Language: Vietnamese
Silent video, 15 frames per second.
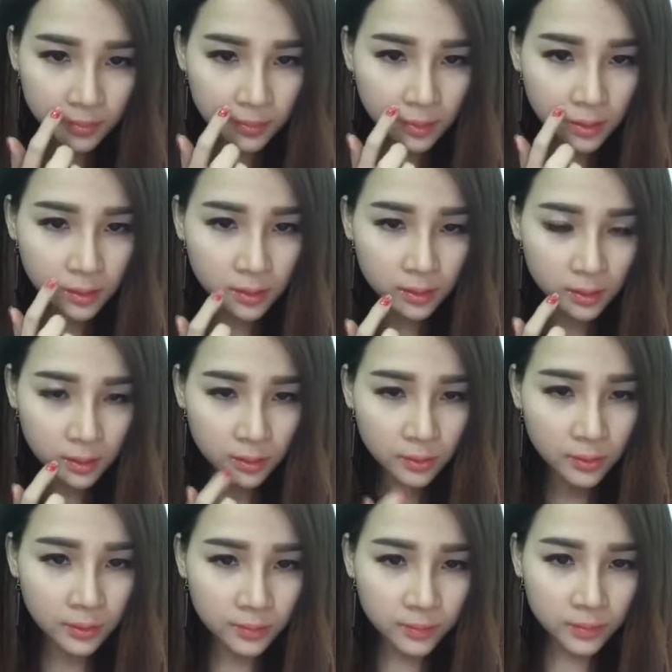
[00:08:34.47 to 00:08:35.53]
rất là nhiều.
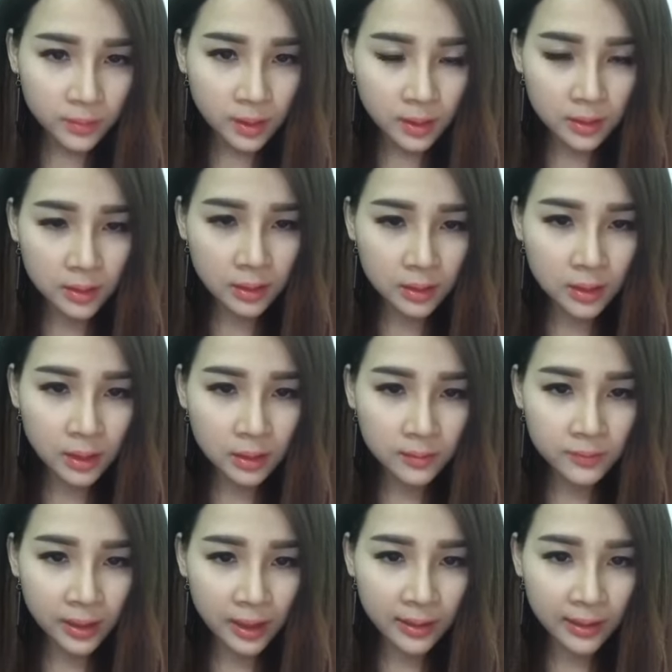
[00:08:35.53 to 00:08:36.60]
Thì chị ngưng
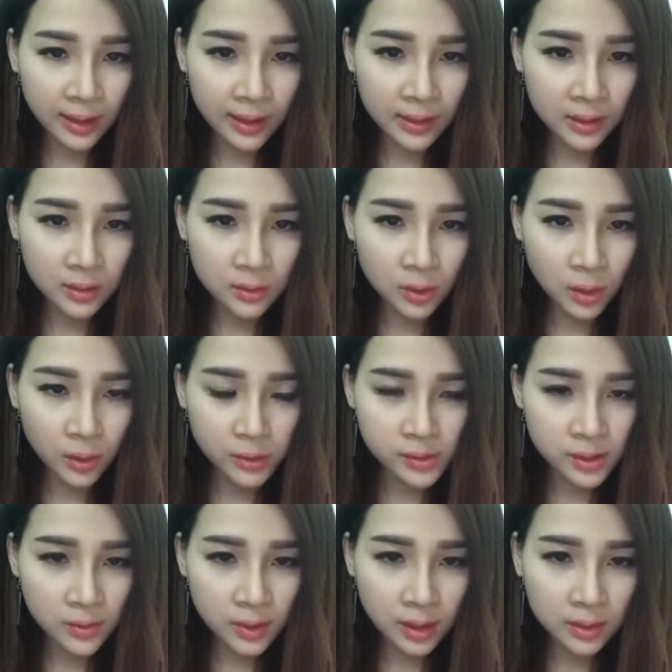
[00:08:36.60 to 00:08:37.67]
vài ngày rồi
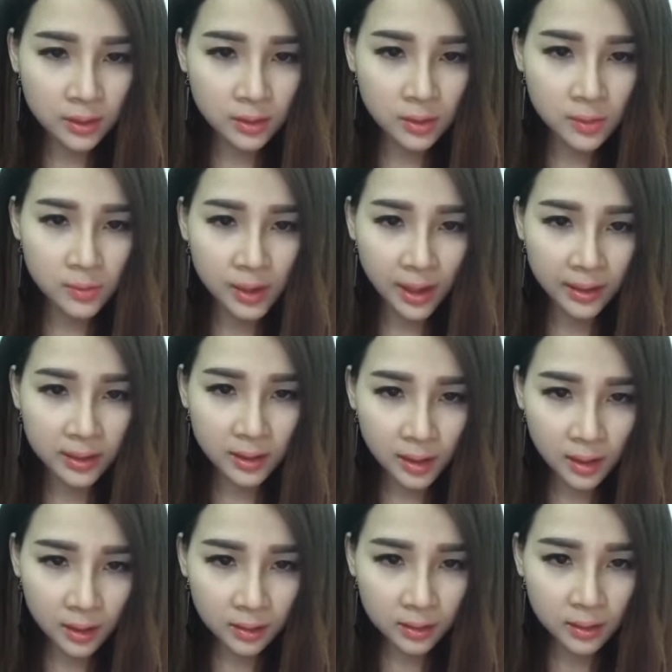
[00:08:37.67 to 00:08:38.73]
sau đó chị dùng lại thì
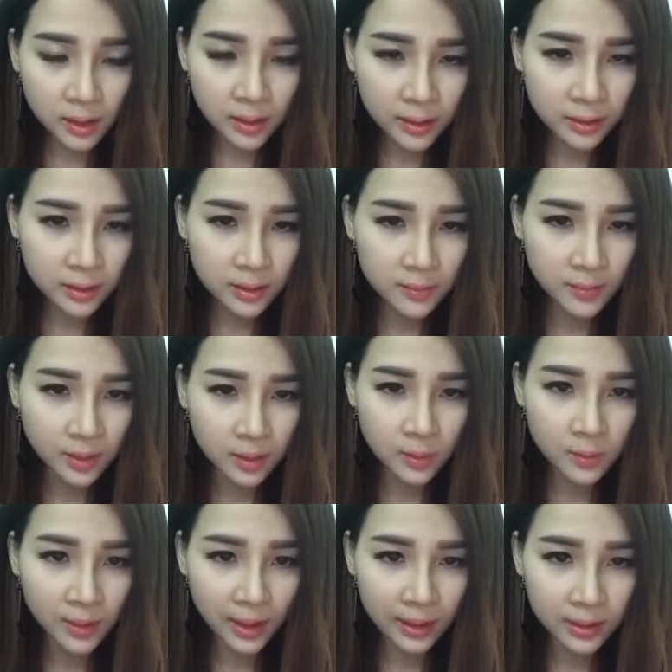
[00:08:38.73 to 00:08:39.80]
hết. Có khi thì mình
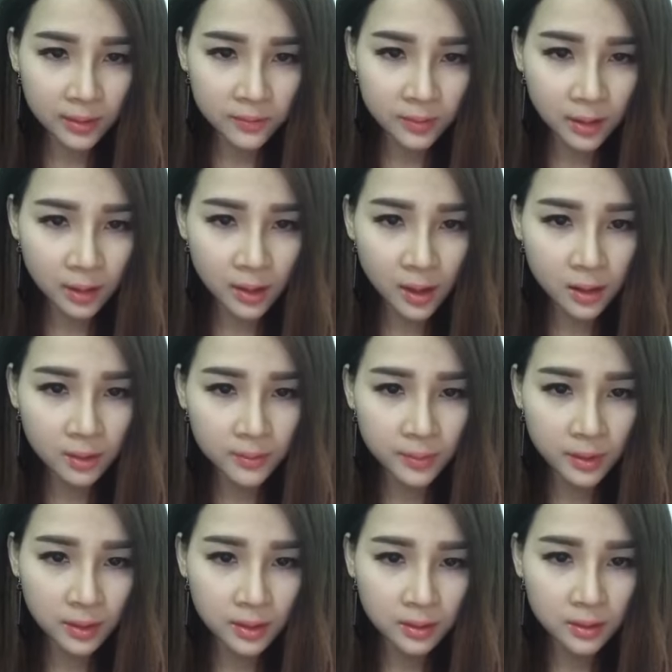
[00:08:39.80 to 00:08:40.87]
dùng lại nó vẫn còn thì
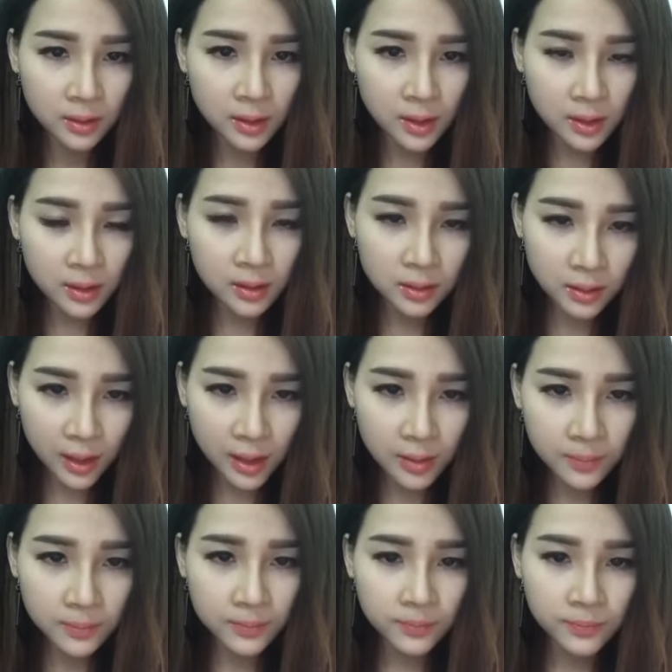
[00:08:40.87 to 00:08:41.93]
mình ngưng ngưng thêm.